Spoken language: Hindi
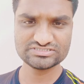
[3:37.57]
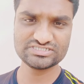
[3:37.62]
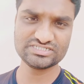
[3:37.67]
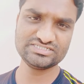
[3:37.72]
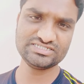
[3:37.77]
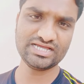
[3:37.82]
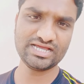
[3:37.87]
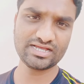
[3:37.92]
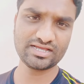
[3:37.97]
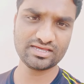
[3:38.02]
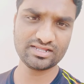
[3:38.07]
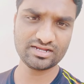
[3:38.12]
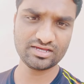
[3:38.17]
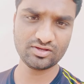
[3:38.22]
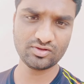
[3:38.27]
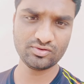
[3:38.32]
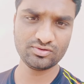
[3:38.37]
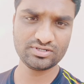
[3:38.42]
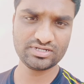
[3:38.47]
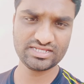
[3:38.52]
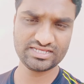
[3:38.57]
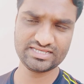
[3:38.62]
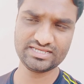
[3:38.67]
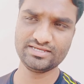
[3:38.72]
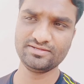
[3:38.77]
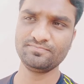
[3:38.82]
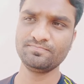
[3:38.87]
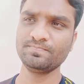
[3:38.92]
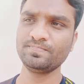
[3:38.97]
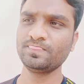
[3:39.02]
सजा कर आओ ठीक
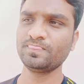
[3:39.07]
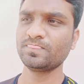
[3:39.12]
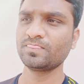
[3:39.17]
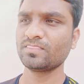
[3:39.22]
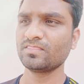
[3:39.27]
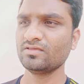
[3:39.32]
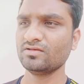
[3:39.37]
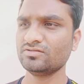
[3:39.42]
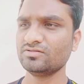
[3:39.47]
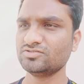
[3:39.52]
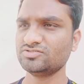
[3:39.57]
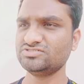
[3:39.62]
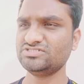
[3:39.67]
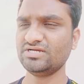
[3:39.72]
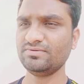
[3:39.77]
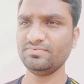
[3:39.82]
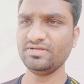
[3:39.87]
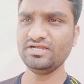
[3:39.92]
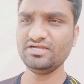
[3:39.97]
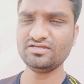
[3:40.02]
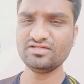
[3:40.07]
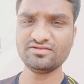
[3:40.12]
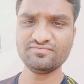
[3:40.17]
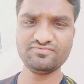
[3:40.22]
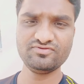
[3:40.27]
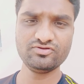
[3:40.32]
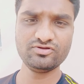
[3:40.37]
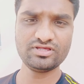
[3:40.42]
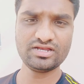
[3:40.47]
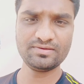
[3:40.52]
है जब
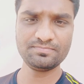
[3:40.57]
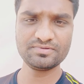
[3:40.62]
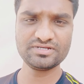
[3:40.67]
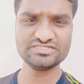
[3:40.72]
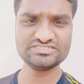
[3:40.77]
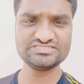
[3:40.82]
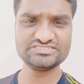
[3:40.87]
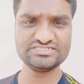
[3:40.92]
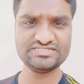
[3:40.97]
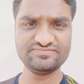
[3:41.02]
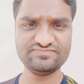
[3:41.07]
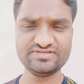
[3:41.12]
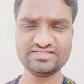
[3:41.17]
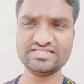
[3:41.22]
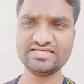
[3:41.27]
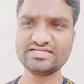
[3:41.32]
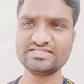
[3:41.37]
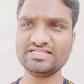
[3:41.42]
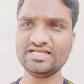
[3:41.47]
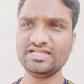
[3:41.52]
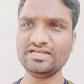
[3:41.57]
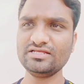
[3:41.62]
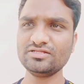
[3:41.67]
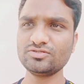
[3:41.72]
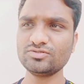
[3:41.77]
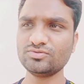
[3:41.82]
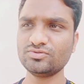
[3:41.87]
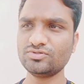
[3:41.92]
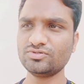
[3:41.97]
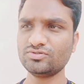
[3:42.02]
इंटरव्यूअर आपका सीवी देखता है ना
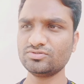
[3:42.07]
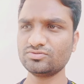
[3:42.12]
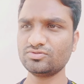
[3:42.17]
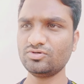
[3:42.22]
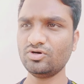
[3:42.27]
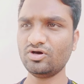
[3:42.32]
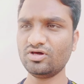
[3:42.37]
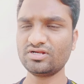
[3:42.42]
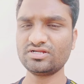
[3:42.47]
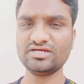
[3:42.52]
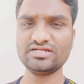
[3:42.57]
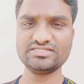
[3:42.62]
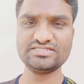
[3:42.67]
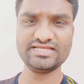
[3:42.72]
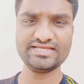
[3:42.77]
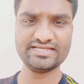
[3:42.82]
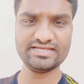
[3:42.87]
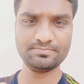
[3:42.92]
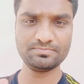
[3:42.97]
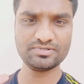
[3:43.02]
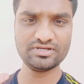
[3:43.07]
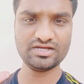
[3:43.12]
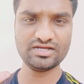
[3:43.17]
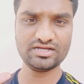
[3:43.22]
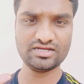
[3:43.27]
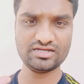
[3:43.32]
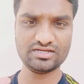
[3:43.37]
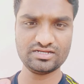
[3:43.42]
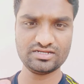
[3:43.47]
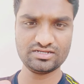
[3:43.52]
तो वो गौर करता है कि आपका
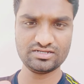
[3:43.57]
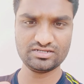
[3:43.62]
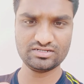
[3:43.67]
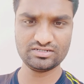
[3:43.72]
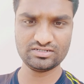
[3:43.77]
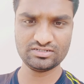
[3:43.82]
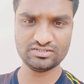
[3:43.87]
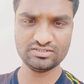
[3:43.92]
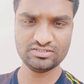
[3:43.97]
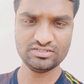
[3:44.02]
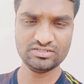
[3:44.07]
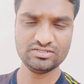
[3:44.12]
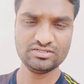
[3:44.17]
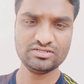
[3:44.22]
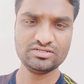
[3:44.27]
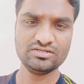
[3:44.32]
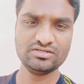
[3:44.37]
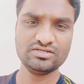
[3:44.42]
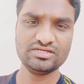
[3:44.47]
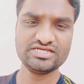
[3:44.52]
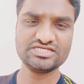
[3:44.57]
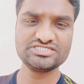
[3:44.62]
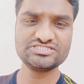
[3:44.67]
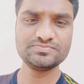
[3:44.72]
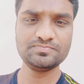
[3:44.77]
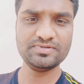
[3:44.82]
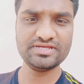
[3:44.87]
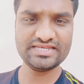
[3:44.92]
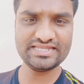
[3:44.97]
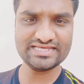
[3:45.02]

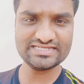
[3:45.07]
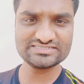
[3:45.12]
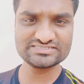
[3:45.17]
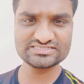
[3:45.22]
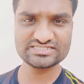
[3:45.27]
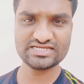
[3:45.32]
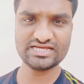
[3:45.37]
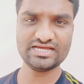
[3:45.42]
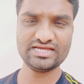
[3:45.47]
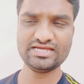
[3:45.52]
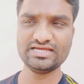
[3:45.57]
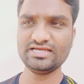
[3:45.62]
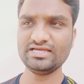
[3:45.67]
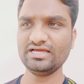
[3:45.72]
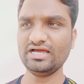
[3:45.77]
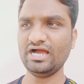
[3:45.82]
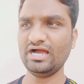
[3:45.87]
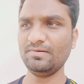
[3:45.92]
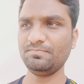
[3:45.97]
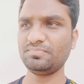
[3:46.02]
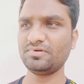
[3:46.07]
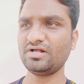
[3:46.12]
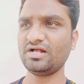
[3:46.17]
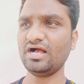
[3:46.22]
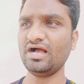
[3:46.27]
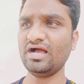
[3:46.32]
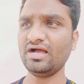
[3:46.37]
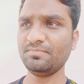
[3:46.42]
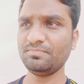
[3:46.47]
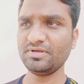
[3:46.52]
एक्सपीरियंस क्या है आप
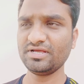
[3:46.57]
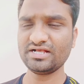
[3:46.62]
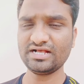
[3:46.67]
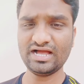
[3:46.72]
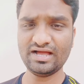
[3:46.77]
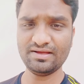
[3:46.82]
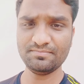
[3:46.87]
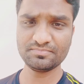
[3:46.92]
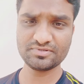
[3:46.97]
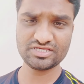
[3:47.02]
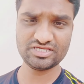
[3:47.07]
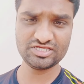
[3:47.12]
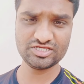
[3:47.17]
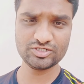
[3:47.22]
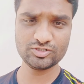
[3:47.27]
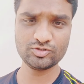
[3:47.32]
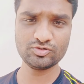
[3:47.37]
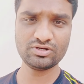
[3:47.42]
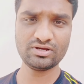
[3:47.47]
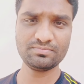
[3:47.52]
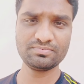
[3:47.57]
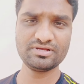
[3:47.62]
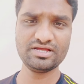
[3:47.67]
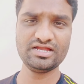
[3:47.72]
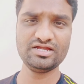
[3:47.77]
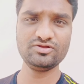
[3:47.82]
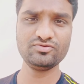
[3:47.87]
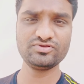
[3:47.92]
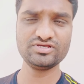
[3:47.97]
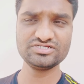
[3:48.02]
कहाँ पे काम किए हो आपका
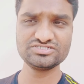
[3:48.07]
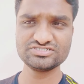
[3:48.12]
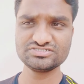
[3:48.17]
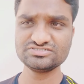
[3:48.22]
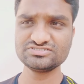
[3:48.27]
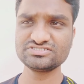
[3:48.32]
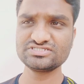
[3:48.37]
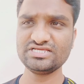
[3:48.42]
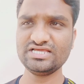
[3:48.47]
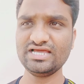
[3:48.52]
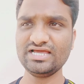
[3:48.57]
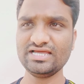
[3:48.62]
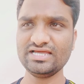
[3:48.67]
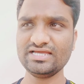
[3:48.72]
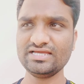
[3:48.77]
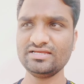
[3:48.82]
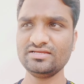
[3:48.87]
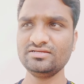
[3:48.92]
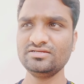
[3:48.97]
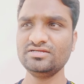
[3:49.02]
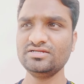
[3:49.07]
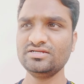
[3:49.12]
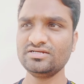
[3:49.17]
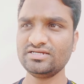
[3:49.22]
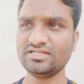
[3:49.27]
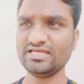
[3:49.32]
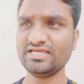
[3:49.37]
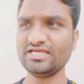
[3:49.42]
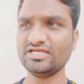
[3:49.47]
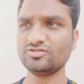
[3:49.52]
एडुकेशंस क्या है
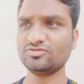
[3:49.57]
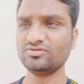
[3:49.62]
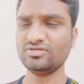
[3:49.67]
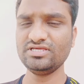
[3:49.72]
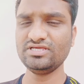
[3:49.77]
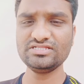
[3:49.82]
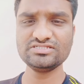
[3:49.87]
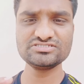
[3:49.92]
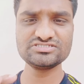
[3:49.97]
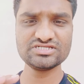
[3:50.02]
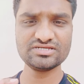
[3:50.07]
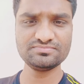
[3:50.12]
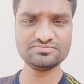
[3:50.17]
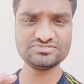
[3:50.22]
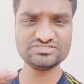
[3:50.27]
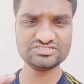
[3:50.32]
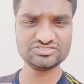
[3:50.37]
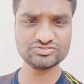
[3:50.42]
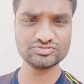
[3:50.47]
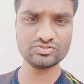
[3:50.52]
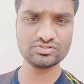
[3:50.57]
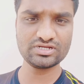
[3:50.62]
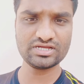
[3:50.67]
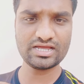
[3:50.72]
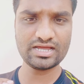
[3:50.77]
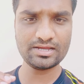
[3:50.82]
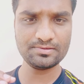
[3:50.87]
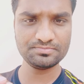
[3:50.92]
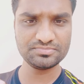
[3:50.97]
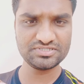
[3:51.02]
ठीक है तो इन सब चीज़ों का
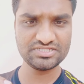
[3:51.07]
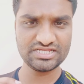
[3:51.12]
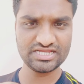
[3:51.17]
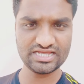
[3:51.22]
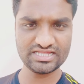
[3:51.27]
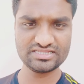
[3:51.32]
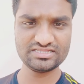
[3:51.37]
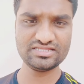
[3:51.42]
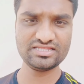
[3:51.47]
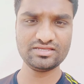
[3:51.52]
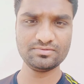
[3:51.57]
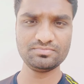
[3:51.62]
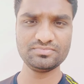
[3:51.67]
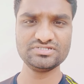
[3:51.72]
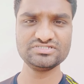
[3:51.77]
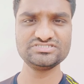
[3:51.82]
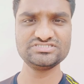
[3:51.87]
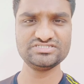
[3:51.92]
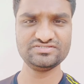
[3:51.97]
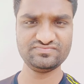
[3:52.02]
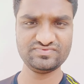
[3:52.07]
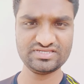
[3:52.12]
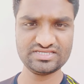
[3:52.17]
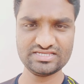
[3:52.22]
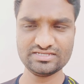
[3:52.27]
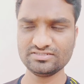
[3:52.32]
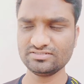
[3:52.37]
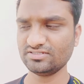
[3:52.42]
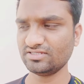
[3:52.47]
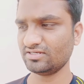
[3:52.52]
आप ध्यान दें अपने सीवी
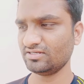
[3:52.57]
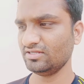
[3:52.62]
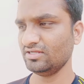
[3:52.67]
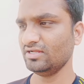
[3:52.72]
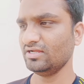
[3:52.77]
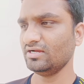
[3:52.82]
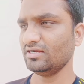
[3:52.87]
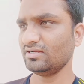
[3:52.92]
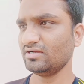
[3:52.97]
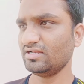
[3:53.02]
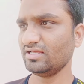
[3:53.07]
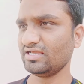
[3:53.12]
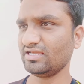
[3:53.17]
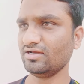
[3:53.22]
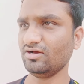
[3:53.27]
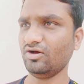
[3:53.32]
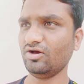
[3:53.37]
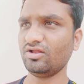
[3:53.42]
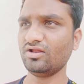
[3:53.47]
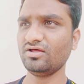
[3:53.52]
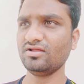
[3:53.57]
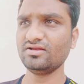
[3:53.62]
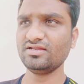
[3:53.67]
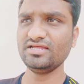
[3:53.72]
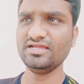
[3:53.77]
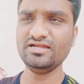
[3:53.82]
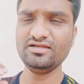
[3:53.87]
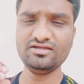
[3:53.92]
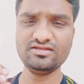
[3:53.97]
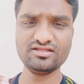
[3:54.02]
के अंदर ठीक है और
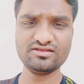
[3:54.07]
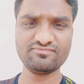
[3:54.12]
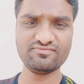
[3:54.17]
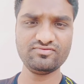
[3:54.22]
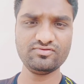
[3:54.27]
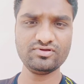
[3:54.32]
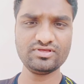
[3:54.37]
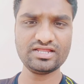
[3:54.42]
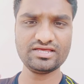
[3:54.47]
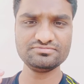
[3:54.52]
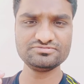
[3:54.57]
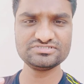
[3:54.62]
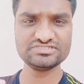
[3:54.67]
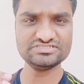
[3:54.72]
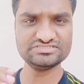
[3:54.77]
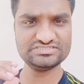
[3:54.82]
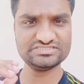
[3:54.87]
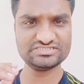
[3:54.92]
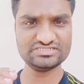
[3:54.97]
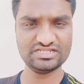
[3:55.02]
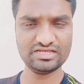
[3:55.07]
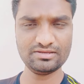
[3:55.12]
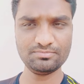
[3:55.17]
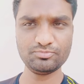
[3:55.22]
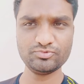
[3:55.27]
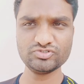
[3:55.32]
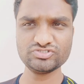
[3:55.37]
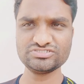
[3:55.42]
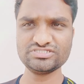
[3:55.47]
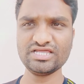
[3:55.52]
इंटरव्यूअर आपसे जितना
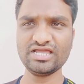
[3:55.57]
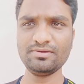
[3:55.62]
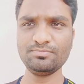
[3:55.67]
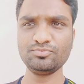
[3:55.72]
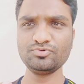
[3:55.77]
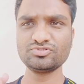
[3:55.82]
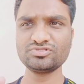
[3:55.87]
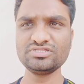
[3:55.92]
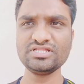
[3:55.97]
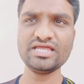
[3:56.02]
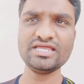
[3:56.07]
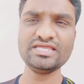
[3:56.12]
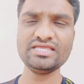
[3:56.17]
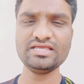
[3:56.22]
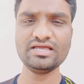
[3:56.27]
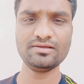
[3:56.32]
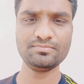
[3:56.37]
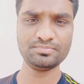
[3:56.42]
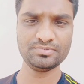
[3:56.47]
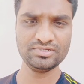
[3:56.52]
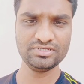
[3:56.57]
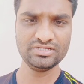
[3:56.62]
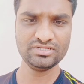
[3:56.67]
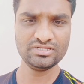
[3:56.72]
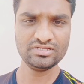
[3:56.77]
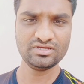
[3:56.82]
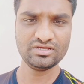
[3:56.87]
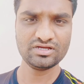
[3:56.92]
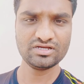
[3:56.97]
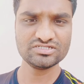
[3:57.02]
पूछता है आप उतना ही आप
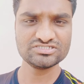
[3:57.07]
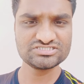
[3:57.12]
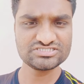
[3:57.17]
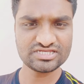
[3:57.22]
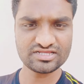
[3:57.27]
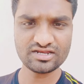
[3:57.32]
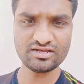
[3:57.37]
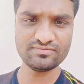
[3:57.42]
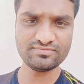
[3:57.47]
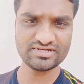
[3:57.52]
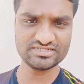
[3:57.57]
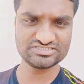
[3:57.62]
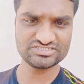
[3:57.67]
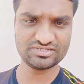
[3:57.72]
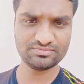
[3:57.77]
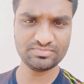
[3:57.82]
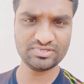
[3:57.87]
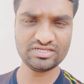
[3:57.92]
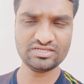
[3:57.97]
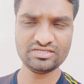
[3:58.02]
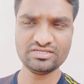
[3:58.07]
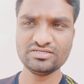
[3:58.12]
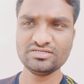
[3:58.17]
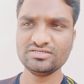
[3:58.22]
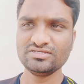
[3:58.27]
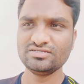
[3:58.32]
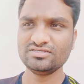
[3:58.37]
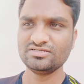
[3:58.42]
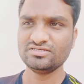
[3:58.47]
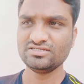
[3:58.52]
सरल भाषा में
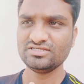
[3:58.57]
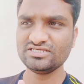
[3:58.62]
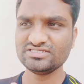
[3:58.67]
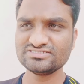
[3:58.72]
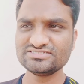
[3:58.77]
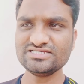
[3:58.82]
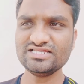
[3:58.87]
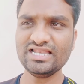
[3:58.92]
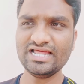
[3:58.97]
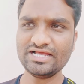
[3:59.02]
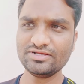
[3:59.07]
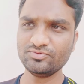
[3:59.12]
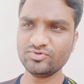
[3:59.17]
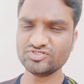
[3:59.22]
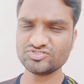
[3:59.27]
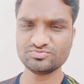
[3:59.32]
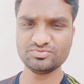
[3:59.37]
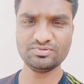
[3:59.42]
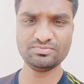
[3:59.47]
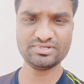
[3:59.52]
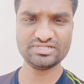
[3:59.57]
इजी लैंग्वेज में